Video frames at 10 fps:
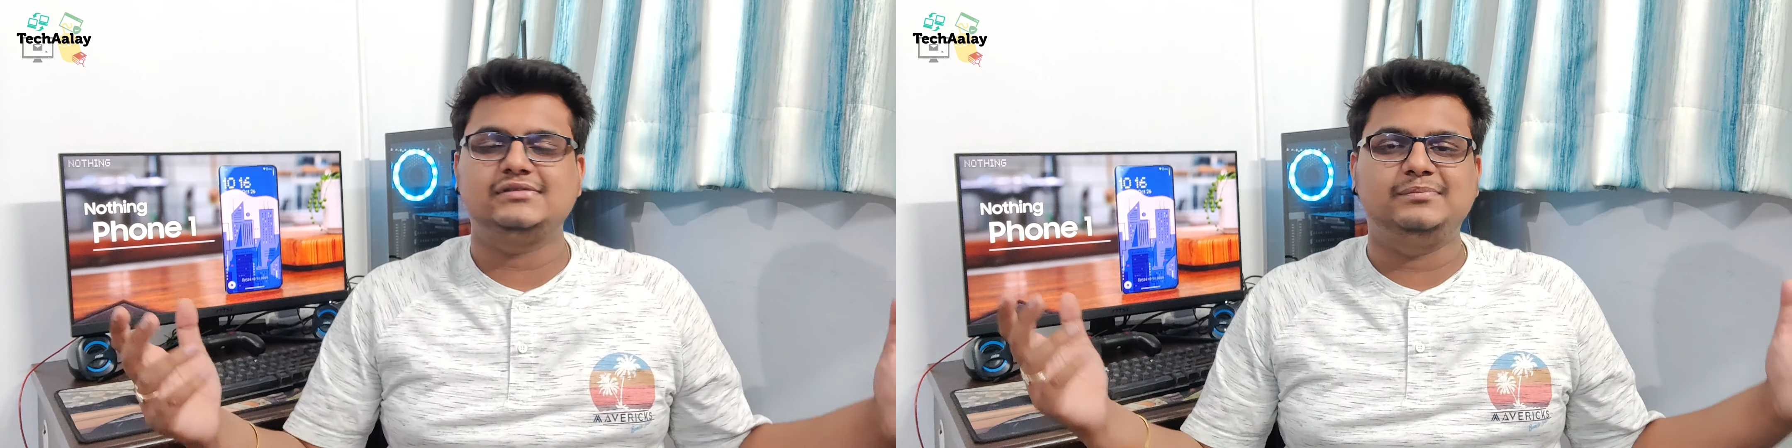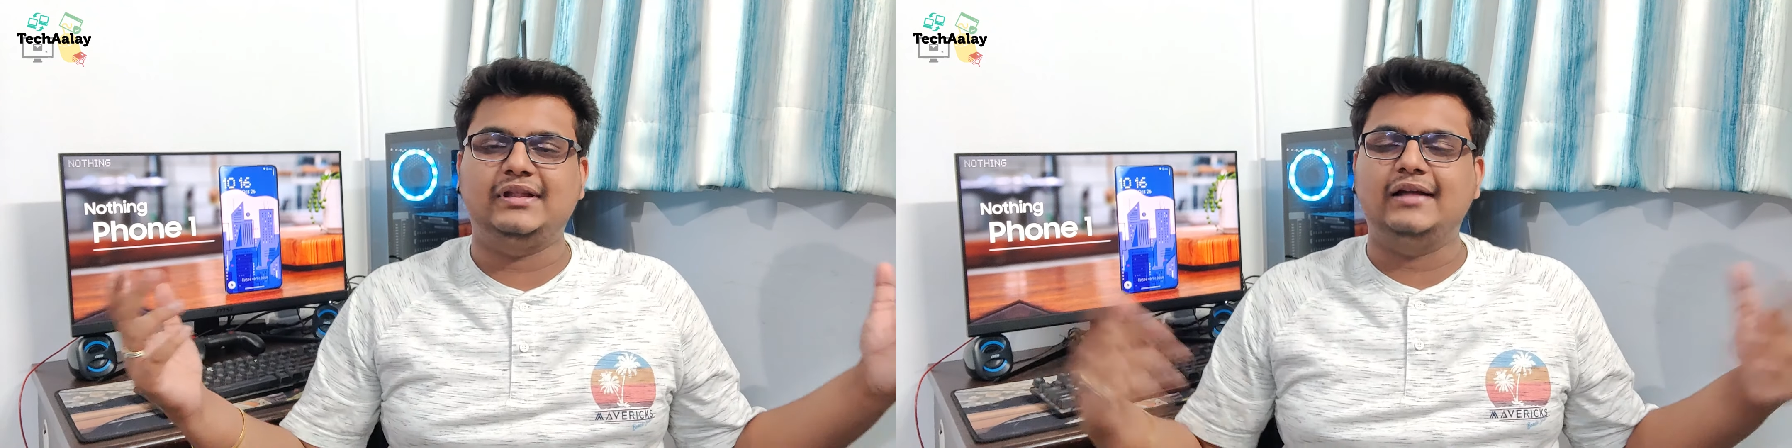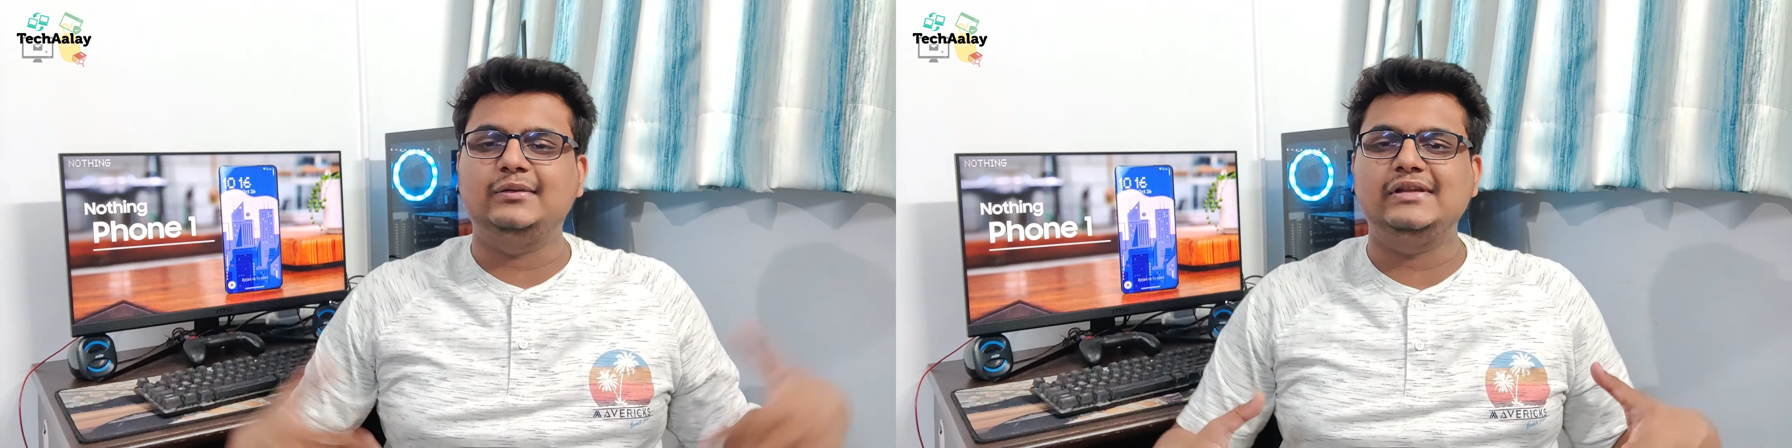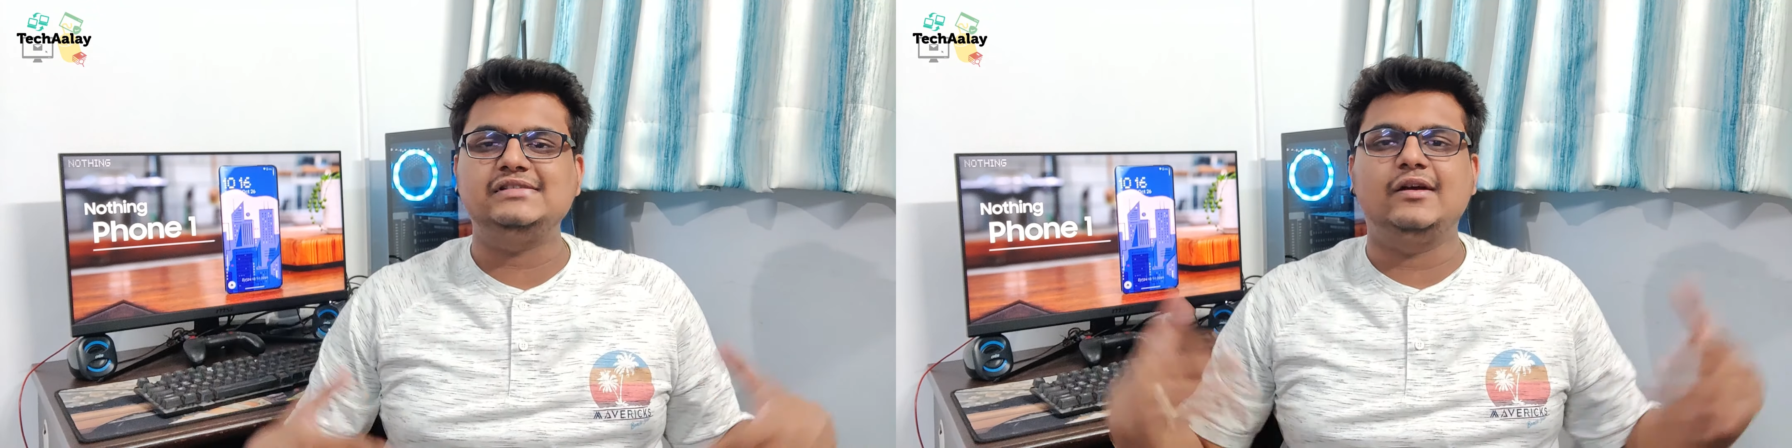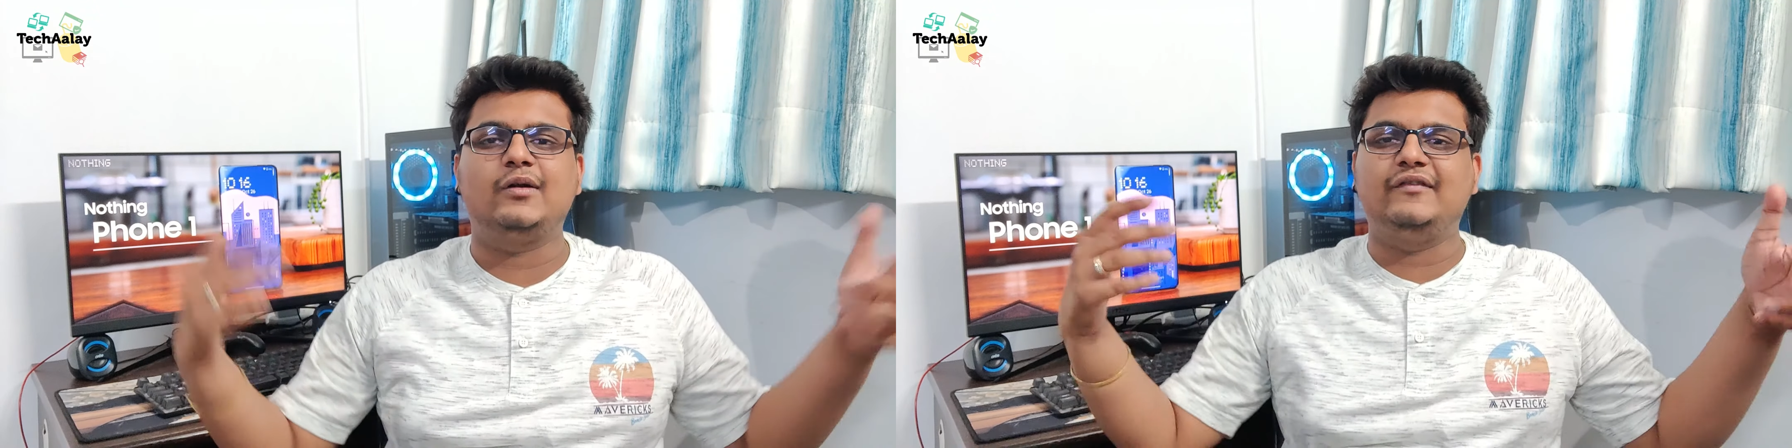बता दो
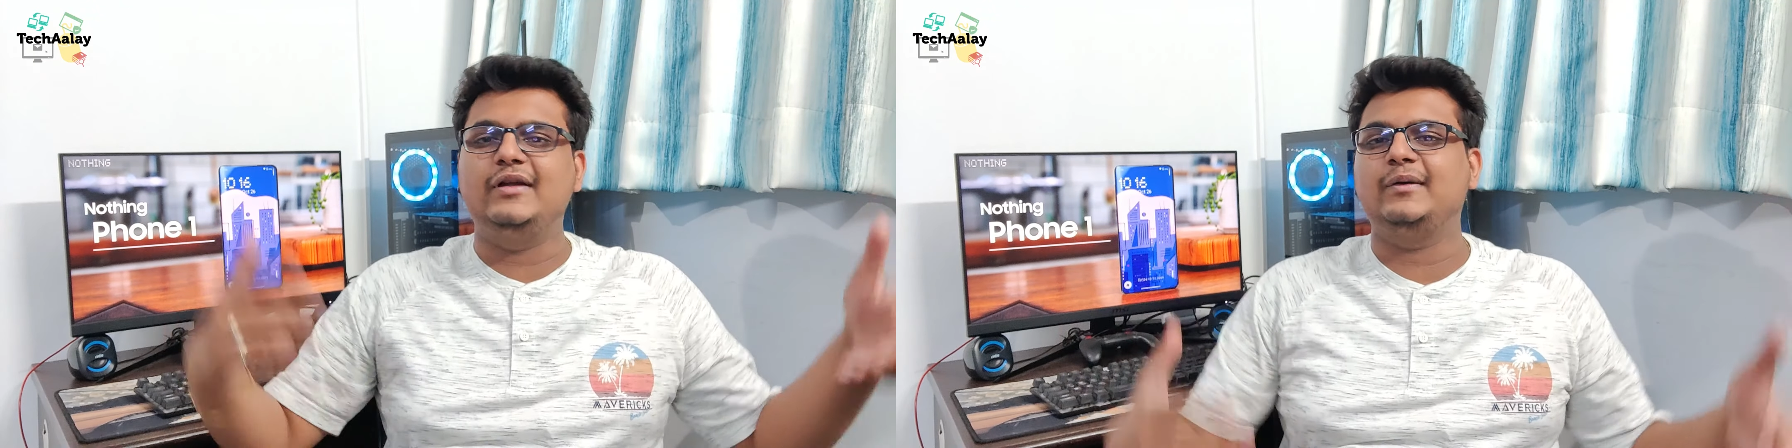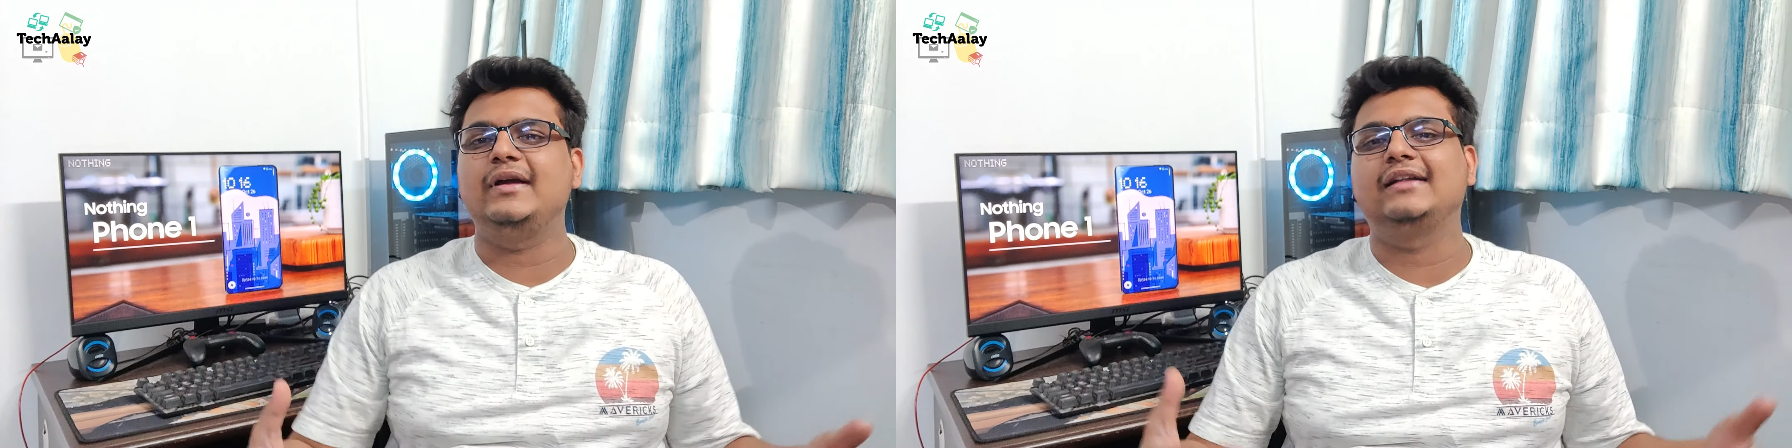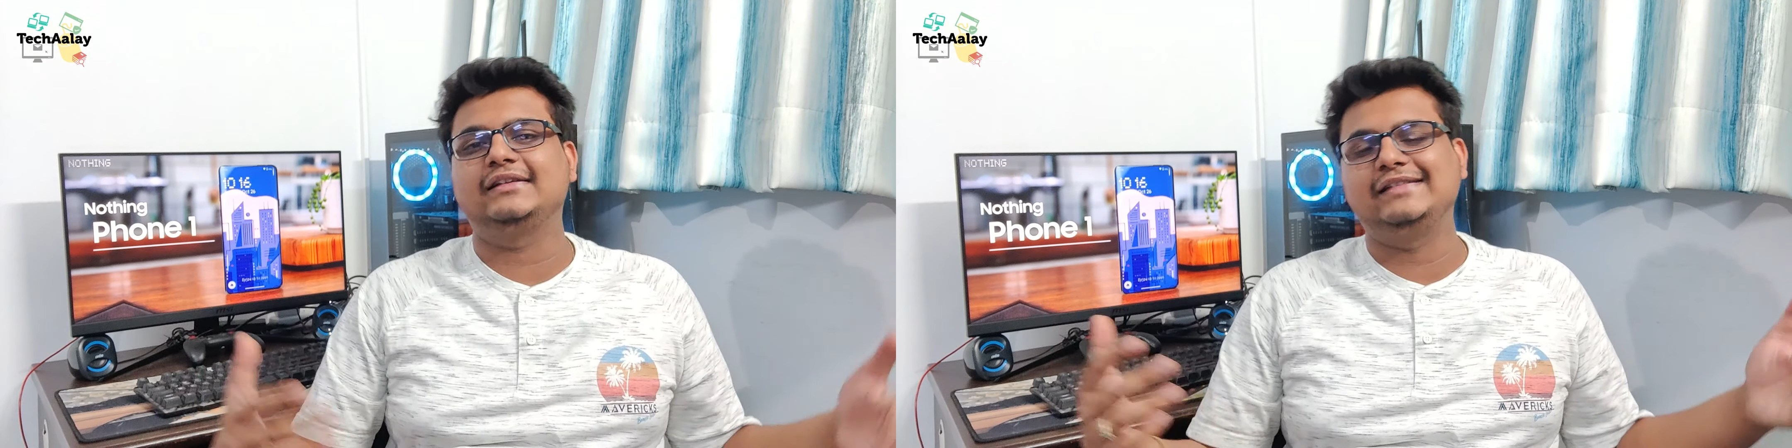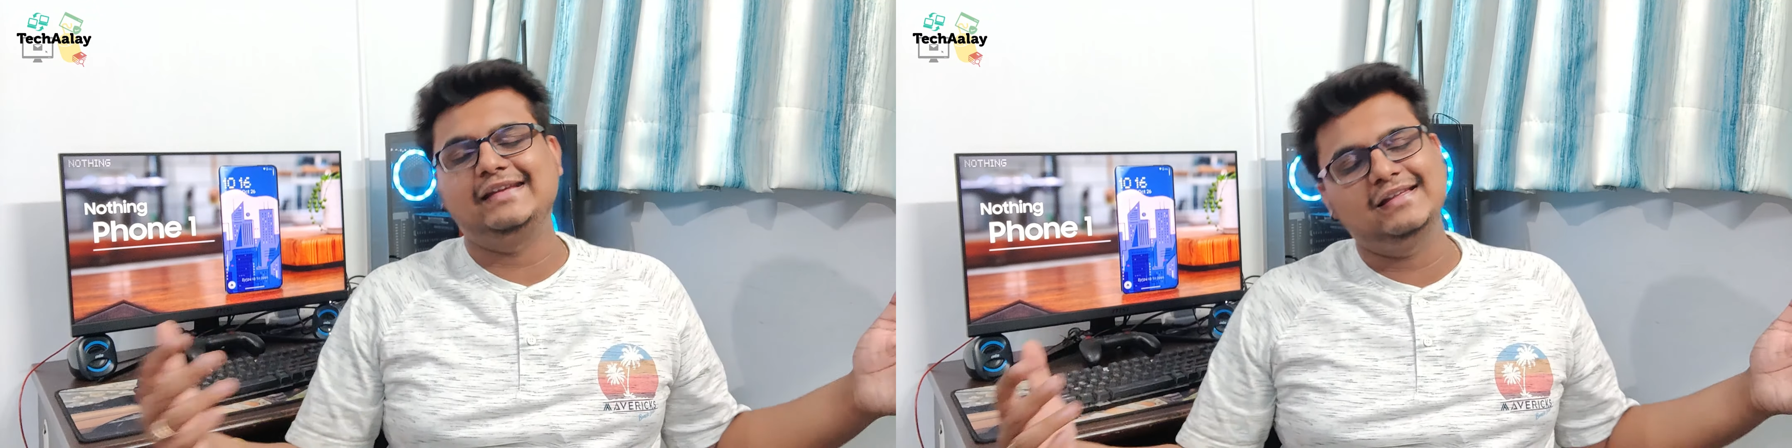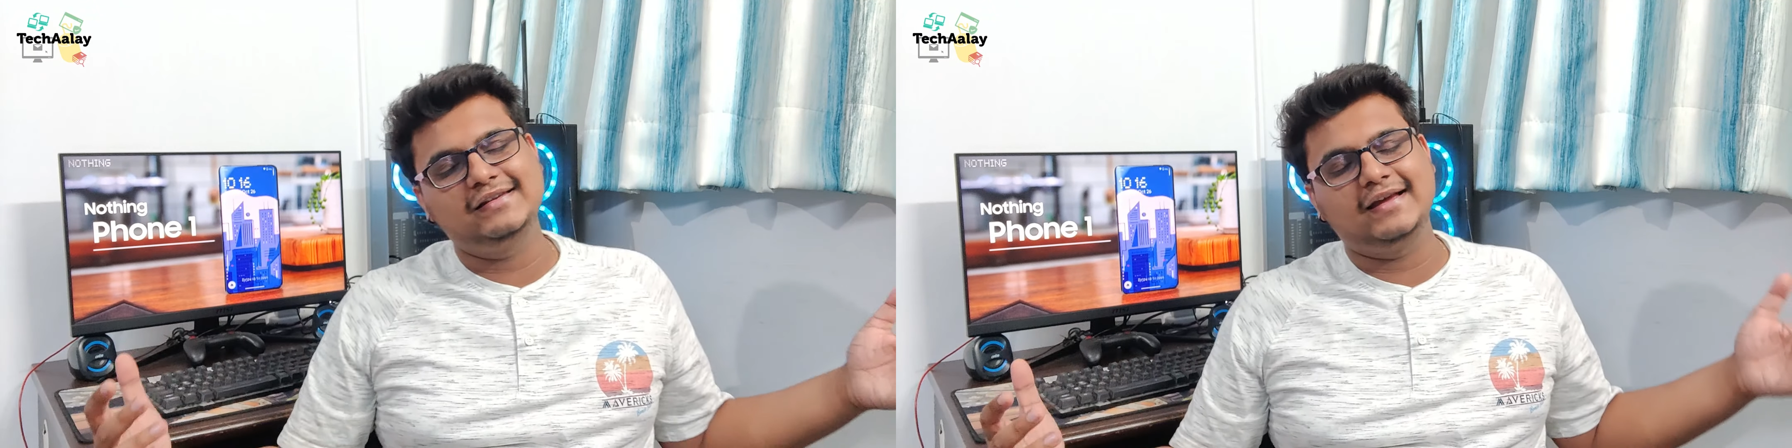नीचे और वीडियो को यहाँ तक
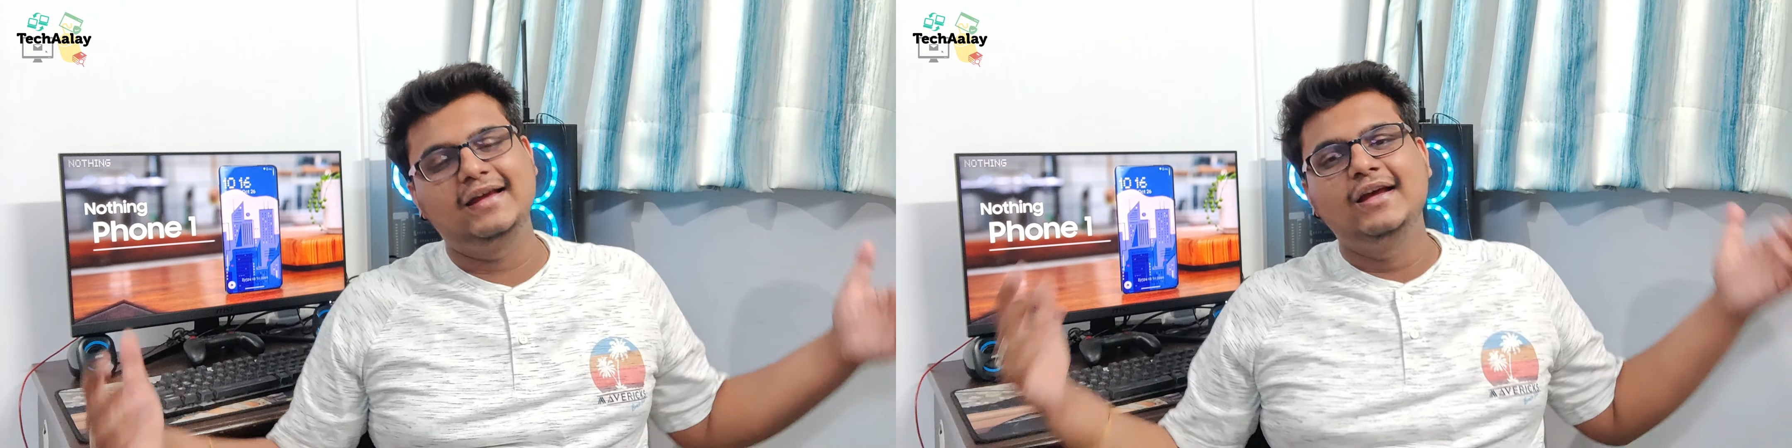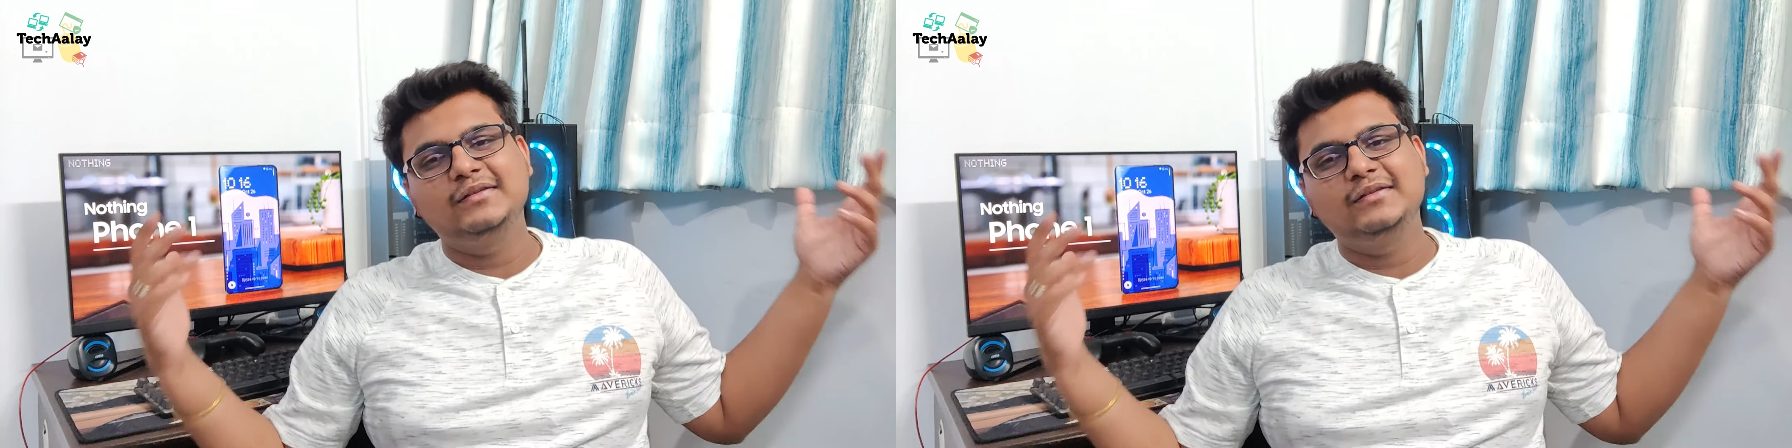देख ही लिया है